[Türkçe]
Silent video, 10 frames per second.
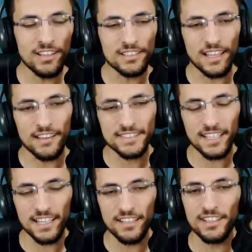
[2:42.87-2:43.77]
Evet
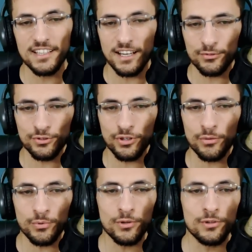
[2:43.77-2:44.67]
efsaneviler
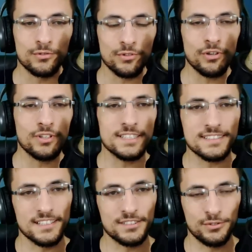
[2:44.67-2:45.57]
duruyor, büyülü duruyor,
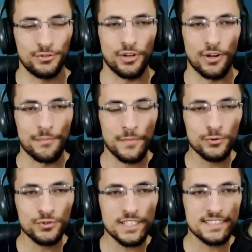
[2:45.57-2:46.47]
destansı duruyor.
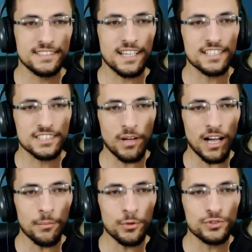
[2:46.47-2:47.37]
Ücretsizi açtım.
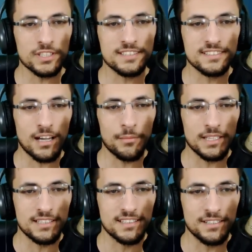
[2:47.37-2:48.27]
Aha bir ücretsiz daha
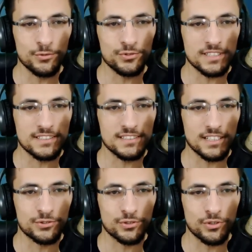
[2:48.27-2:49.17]
belirdi. Ücretsiz de
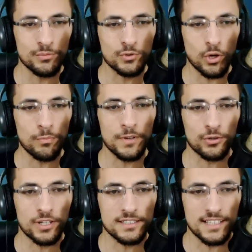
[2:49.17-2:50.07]
açıyorum. Top ve
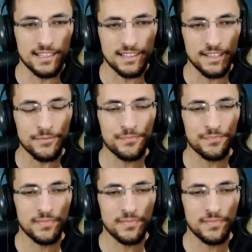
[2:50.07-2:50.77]
roket geldi.